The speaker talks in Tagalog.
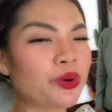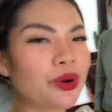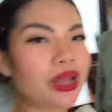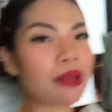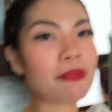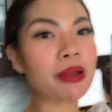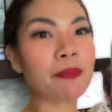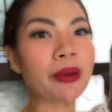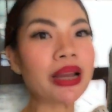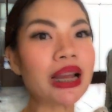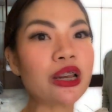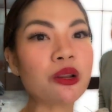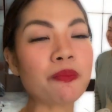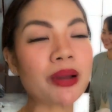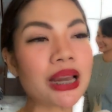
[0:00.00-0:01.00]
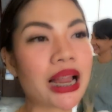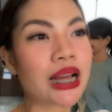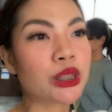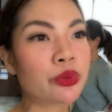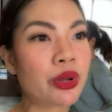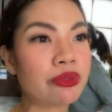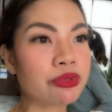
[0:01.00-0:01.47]
And pag ano
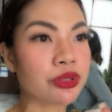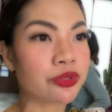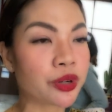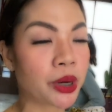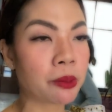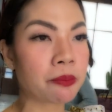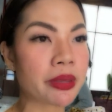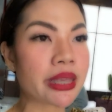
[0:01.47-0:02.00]
pala, 12 to 4